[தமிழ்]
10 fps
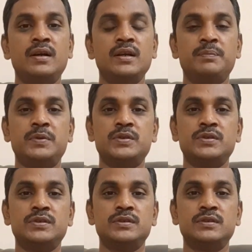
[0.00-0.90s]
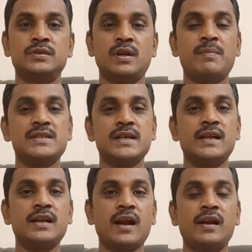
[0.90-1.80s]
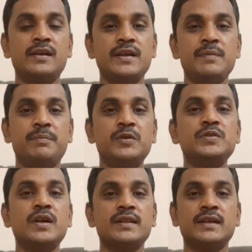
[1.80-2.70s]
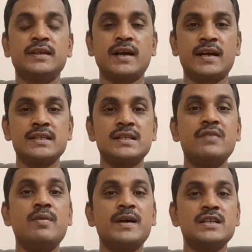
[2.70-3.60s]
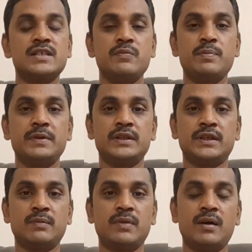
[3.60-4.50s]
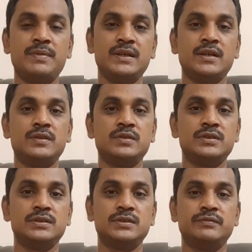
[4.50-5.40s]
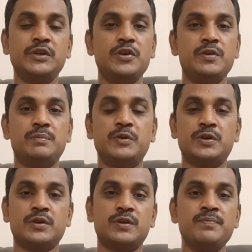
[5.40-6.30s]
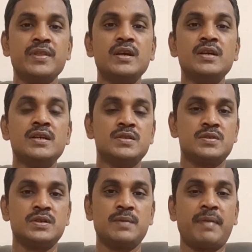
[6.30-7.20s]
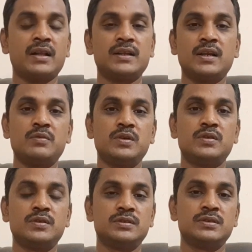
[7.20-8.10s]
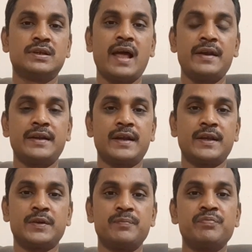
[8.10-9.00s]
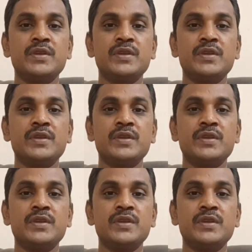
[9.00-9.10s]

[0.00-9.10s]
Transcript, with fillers: இப்போது நம்ம சேனலில் ஆல்ரெடி பொன் குழந்தைகளுக்காக செல்வமகள் சேமிப்பு திட்டம் அப்படிங்கிறது ஒரு வீடியோ ஒன்று போட்டிருக்கோம் ஸோ நீங்கள் பார்த்தீங்கன்னா உங்களுக்கு ஒரு கிளாரிட்டி கிடைக்கும்